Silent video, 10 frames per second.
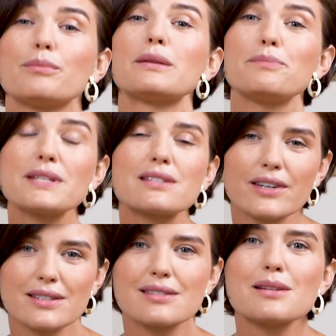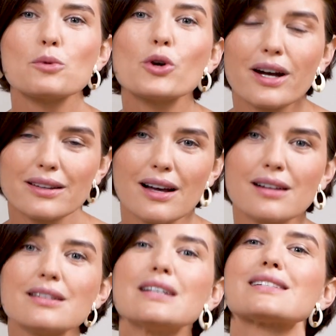Подписывайтесь на мой
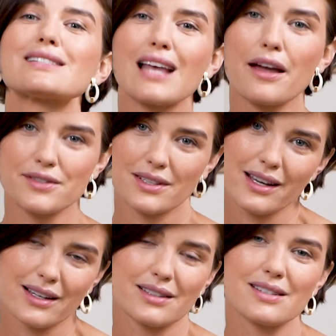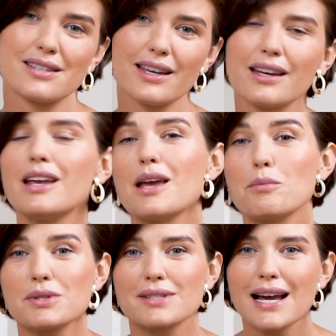канал, ставьте лайк этой серии и
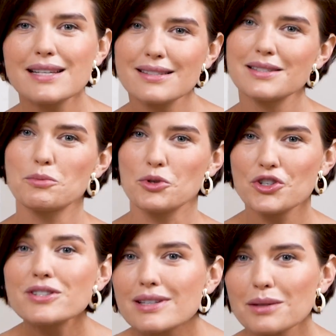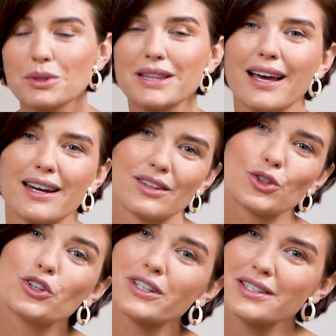обязательно пишите комментарии.
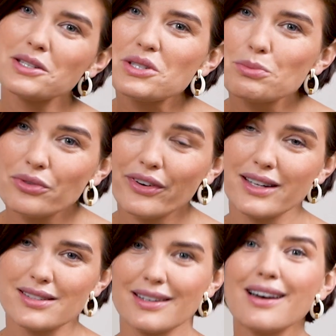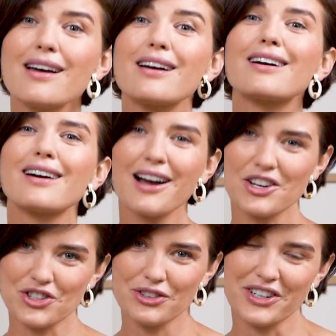Только не забывайте,
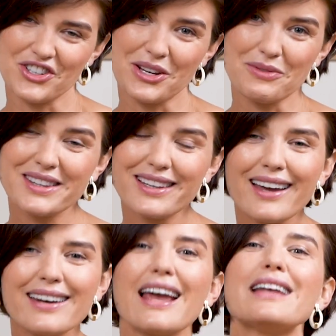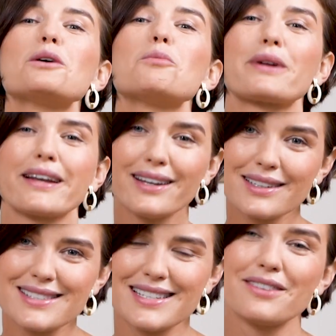каждый ваш комментарий – это
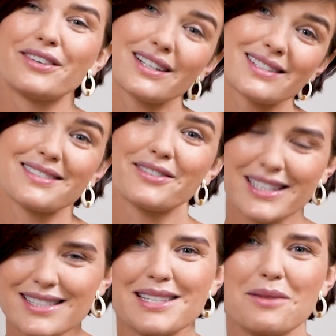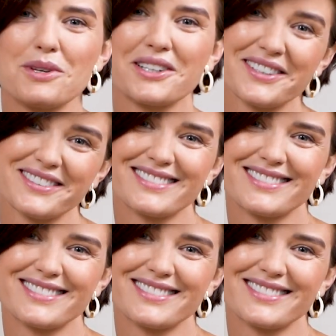проекция вас, вас самих.